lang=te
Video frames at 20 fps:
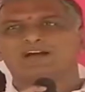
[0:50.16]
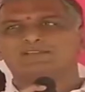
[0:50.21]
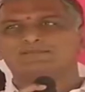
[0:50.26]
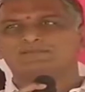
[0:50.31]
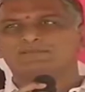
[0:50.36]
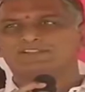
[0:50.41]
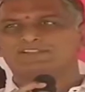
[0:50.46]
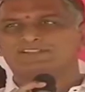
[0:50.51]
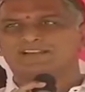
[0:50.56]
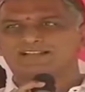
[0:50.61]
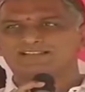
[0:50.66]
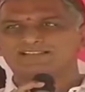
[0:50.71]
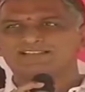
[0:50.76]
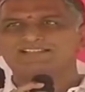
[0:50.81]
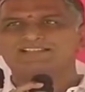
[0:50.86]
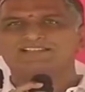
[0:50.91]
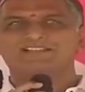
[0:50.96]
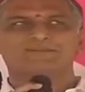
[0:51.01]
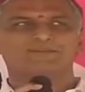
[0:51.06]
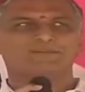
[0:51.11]
ఆత్మశాంతి
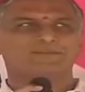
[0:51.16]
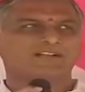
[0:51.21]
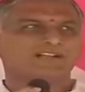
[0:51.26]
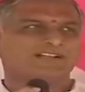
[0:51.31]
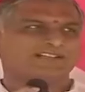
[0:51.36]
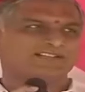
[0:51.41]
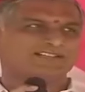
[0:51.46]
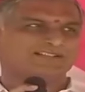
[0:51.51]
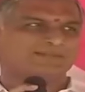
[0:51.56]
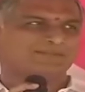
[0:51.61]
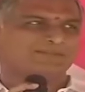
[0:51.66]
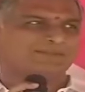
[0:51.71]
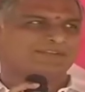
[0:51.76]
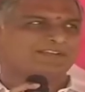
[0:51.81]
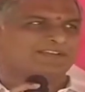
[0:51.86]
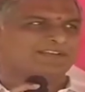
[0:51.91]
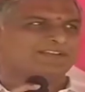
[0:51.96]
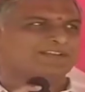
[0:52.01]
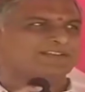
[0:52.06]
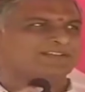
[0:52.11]
చేకూరాలని చెప్పి
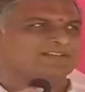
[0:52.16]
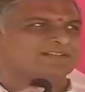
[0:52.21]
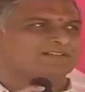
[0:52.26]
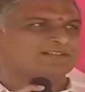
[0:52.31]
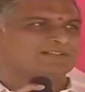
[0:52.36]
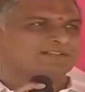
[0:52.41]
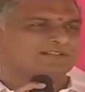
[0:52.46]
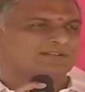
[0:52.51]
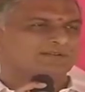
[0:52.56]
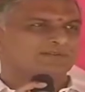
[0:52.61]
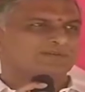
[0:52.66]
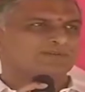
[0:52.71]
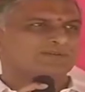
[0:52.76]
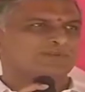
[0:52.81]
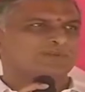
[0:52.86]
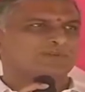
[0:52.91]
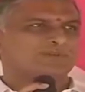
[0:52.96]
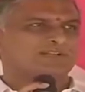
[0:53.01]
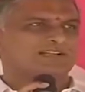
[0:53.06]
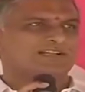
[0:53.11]
ఈరోజు
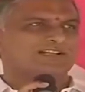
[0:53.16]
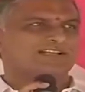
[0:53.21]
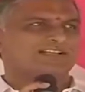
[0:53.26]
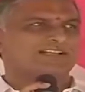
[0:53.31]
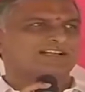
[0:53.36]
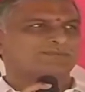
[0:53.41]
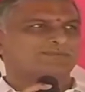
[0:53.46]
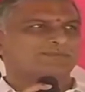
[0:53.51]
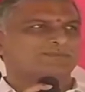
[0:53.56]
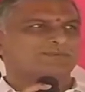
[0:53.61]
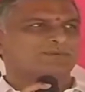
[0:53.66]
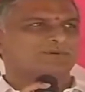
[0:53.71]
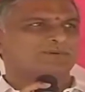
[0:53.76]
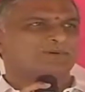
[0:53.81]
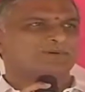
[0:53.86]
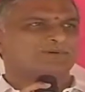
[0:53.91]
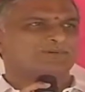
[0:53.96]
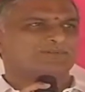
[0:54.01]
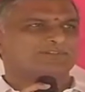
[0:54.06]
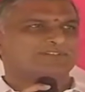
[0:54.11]
తోర్నాల గ్రామంలో
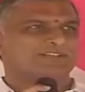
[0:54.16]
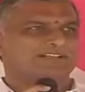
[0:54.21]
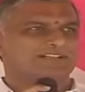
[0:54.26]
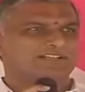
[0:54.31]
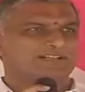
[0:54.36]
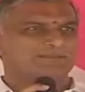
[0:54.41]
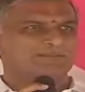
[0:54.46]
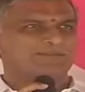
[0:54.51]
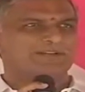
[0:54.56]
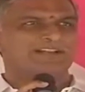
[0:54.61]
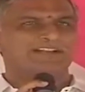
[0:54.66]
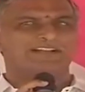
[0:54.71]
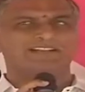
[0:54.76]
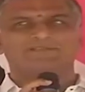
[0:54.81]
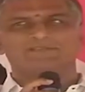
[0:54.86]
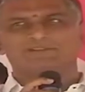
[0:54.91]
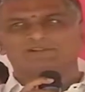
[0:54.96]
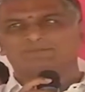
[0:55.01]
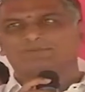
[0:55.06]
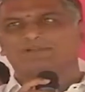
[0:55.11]
ఈ
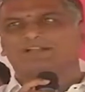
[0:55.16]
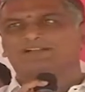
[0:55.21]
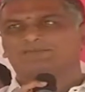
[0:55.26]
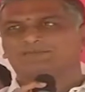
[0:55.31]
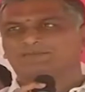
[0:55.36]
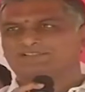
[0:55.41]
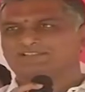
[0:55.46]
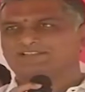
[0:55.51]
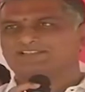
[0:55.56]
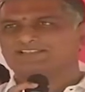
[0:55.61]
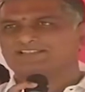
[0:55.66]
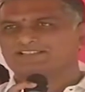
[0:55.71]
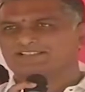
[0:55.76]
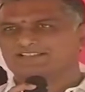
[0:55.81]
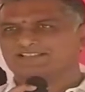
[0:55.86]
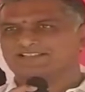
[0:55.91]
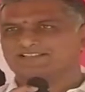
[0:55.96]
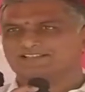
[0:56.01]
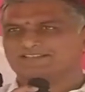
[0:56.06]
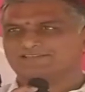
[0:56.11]
లైబ్రరీని వారు ప్రారంభించడం
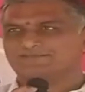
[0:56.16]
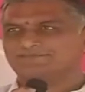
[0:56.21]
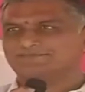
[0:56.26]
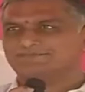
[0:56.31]
జరిగింది